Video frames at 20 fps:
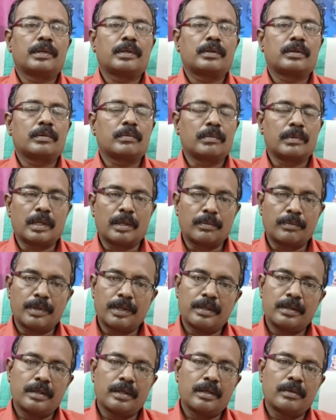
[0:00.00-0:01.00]
மற்றும்
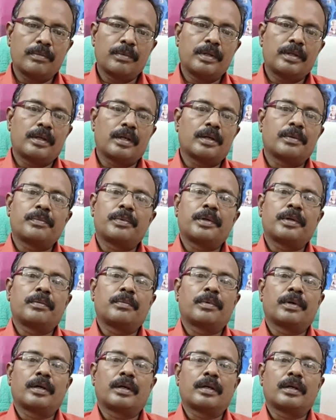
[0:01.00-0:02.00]
நம்பர் தெரப்பி ட்ரை
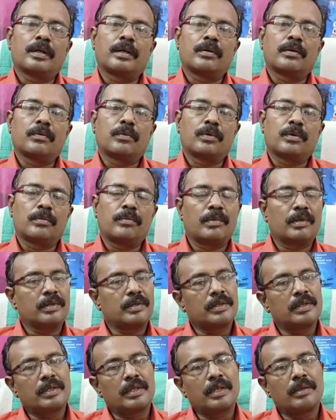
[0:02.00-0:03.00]
பண்ணி பாருங்கள் ஒரு
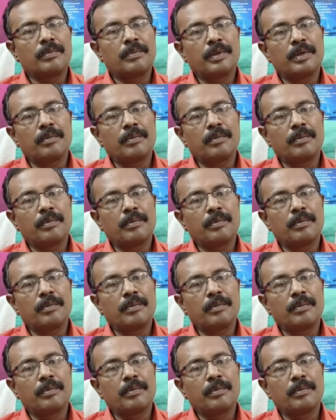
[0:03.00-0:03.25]
மாதம் ட்ரை